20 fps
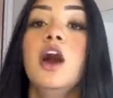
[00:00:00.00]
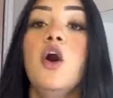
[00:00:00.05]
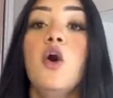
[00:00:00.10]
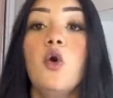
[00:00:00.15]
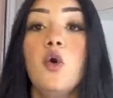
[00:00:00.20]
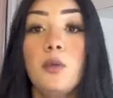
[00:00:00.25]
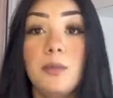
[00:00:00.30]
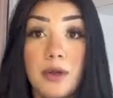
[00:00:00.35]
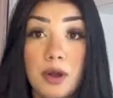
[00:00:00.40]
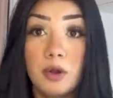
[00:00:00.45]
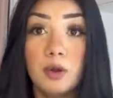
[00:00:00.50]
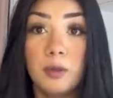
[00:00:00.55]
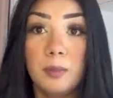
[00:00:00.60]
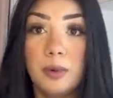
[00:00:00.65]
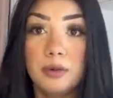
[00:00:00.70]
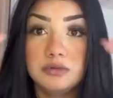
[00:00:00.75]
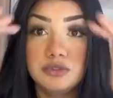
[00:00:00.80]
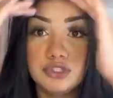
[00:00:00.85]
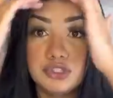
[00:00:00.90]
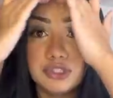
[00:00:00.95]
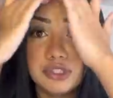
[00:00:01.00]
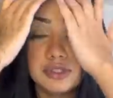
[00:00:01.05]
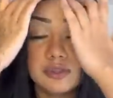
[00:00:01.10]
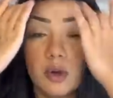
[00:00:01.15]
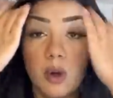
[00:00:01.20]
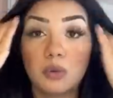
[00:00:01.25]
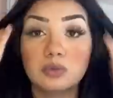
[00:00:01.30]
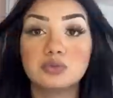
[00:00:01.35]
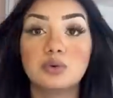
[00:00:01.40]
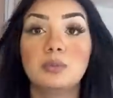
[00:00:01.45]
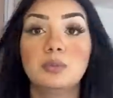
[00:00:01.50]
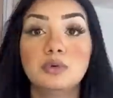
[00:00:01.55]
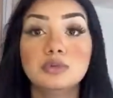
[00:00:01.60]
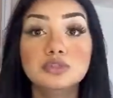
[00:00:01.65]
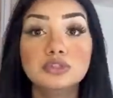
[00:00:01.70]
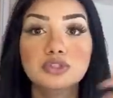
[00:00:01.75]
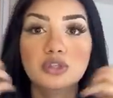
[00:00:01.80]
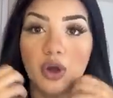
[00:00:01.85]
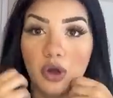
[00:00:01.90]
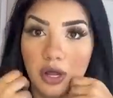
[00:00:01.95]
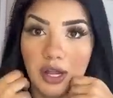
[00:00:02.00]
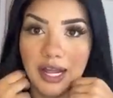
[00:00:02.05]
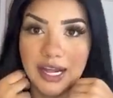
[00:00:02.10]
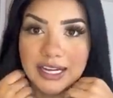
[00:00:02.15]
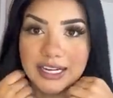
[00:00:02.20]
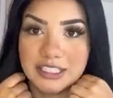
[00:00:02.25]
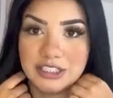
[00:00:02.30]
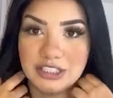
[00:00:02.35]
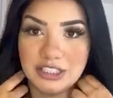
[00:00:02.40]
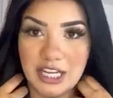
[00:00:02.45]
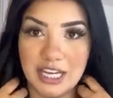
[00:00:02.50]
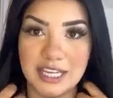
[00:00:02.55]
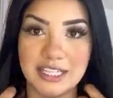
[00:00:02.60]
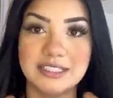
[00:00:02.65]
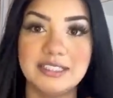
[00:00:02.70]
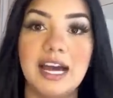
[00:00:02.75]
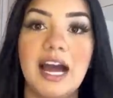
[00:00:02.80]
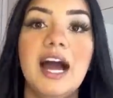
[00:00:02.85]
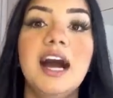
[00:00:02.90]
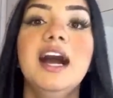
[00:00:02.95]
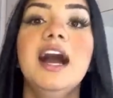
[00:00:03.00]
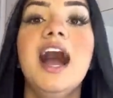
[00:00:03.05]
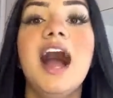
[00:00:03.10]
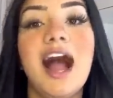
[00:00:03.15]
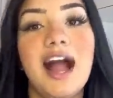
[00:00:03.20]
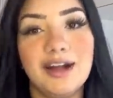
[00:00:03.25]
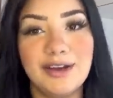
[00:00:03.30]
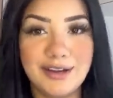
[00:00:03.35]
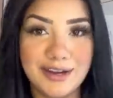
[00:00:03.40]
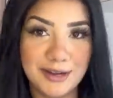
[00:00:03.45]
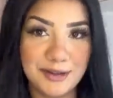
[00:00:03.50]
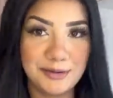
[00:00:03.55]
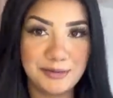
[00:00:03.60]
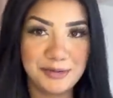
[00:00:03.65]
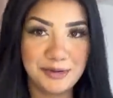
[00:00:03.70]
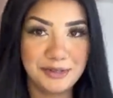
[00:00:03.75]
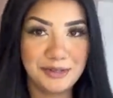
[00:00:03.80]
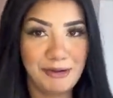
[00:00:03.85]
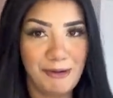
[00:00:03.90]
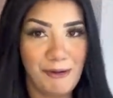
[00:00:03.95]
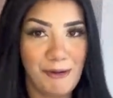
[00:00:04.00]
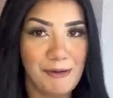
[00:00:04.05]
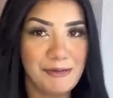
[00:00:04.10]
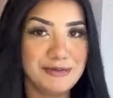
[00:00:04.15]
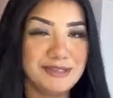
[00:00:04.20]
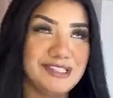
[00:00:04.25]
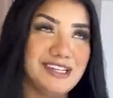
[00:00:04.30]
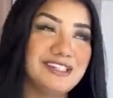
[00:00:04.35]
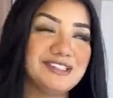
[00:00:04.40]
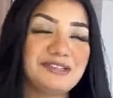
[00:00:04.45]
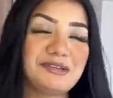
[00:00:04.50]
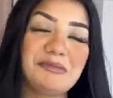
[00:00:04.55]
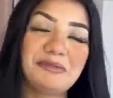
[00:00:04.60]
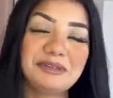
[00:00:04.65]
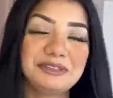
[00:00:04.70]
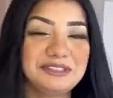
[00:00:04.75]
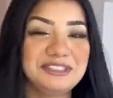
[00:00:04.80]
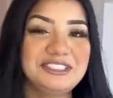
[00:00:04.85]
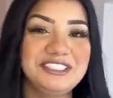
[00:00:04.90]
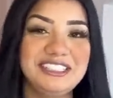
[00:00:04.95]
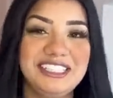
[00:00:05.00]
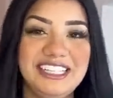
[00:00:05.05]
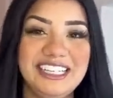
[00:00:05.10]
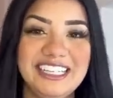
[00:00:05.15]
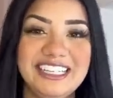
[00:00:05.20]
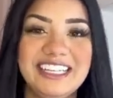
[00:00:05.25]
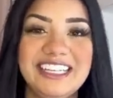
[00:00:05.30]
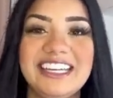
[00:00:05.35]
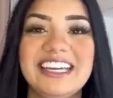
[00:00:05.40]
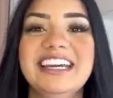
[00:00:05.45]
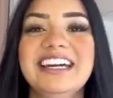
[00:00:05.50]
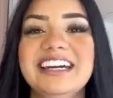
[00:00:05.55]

O meu cupom de desconto mudou lá na Shein, tá? Agora é com o meu nome, gente, tô muito chique.